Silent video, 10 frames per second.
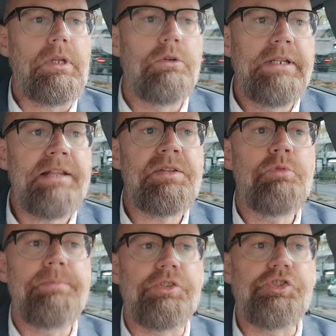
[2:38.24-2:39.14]
Und jetzt
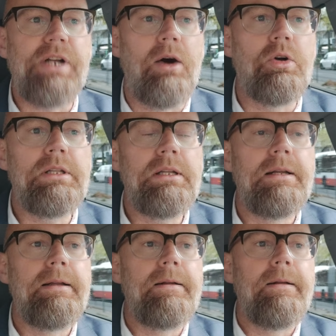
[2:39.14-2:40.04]
muss man schauen,
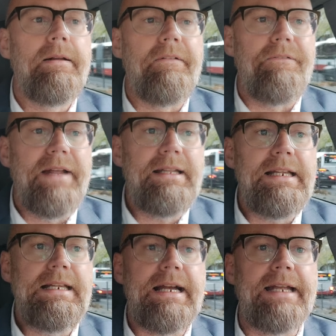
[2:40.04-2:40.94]
wenn
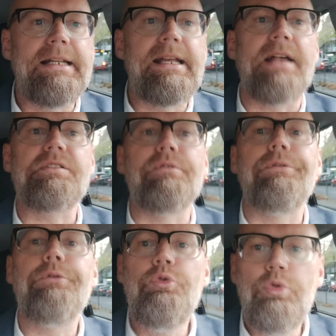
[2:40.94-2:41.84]
ich eine Kasse
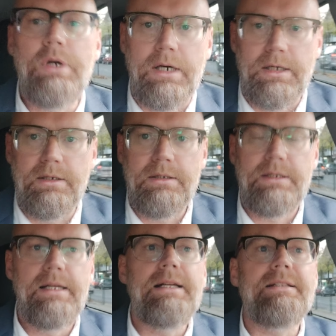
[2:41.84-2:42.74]
führe,
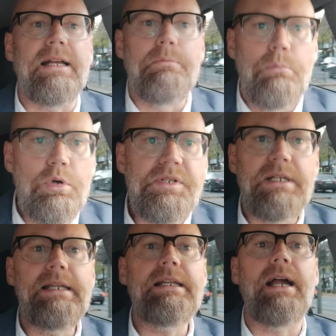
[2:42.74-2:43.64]
dann
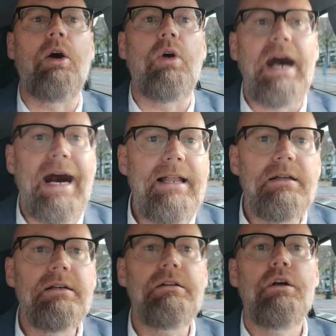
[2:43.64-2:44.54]
muss ich auch
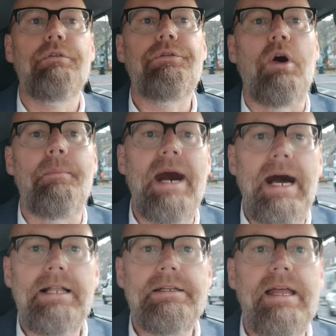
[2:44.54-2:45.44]
alle
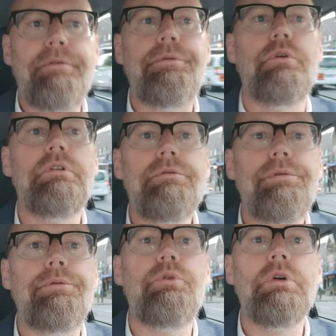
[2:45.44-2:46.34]
Formalien erfüllen
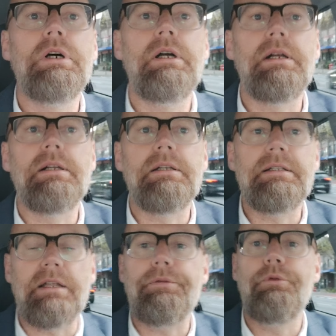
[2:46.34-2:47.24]
für
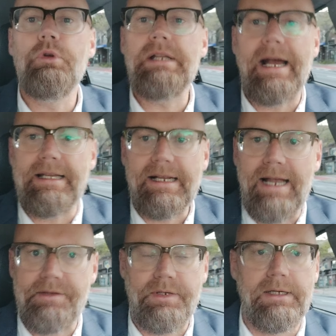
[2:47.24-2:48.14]
das Führen einer
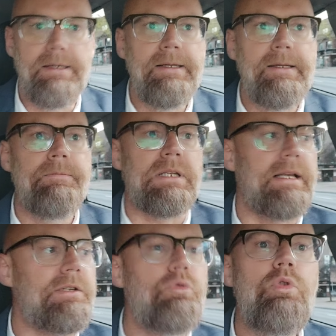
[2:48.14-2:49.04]
Kasse. Das
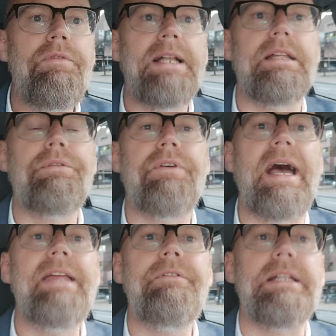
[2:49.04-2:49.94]
heißt, nur weil ich
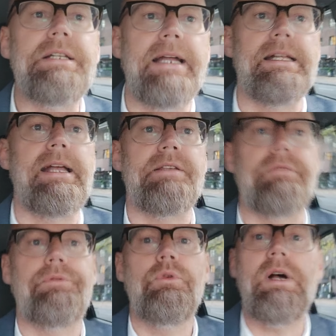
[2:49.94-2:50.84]
freiwillig eine
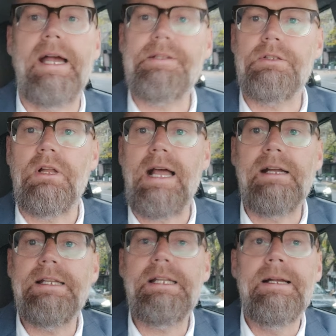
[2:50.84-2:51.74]
Kasse führe, heißt das noch
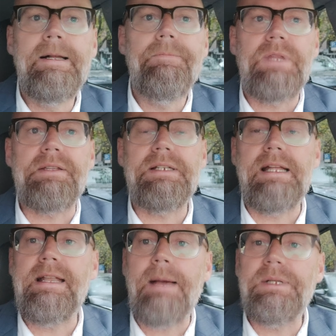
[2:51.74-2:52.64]
lange nicht, dass ich
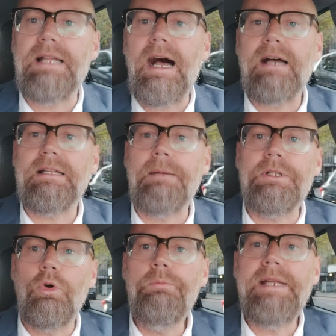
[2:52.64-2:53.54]
dann labidarer
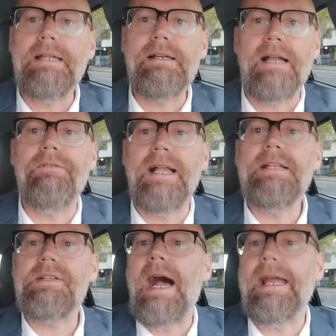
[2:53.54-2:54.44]
damit umgehen kann, weil
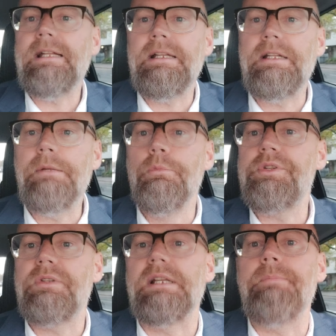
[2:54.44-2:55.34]
ich es ja eigentlich nicht
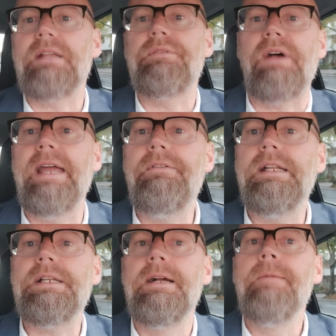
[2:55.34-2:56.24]
müsste. Ich mache es
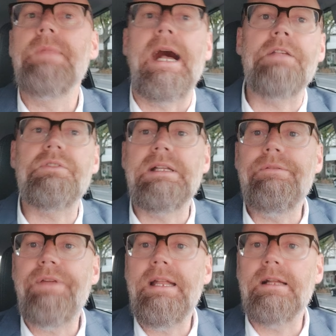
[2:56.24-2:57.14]
freiwillig, also
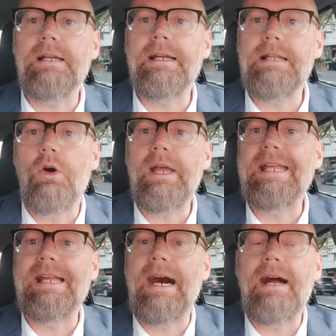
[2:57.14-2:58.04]
sind Fehler darin auch
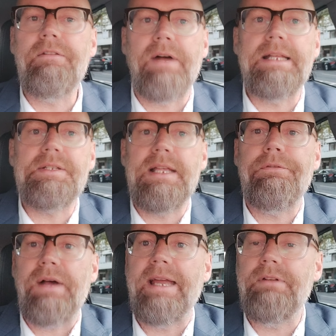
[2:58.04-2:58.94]
egal, weil ich es
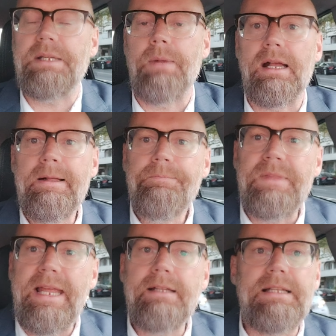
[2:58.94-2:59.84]
ja freiwillig mache.
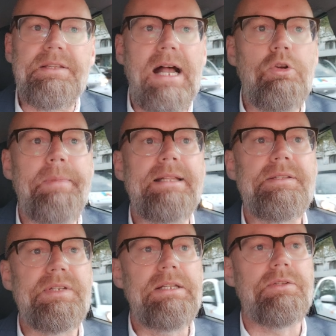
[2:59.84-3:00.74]
das
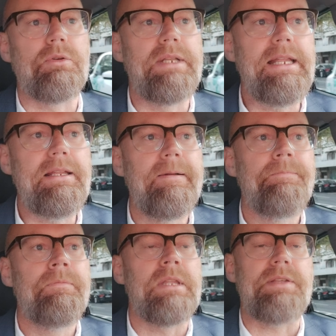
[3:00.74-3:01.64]
Argument zieht so nicht.
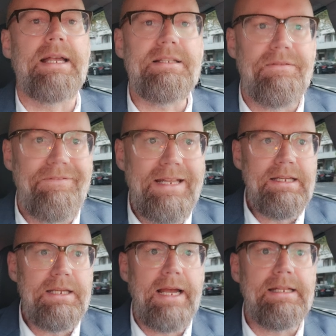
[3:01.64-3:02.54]
Das heißt,
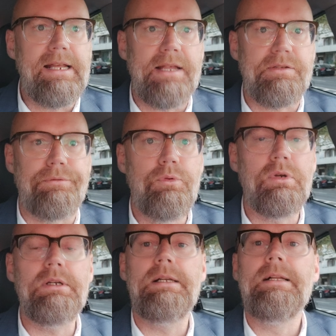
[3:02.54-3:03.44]
ich eine Kasse
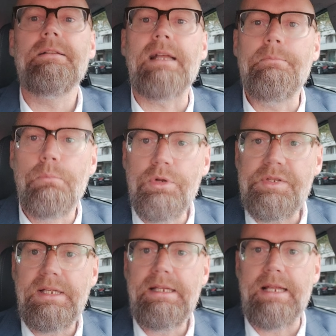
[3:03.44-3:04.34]
führe, dann
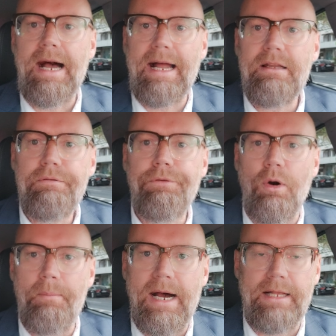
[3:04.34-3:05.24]
muss ich alle
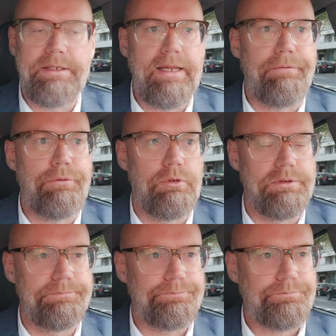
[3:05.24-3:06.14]
Formalien
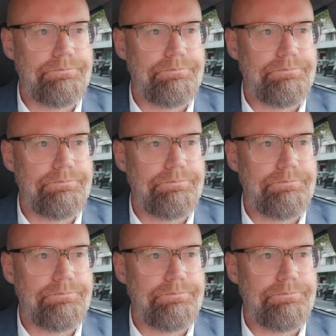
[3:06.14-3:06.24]
erfüllen.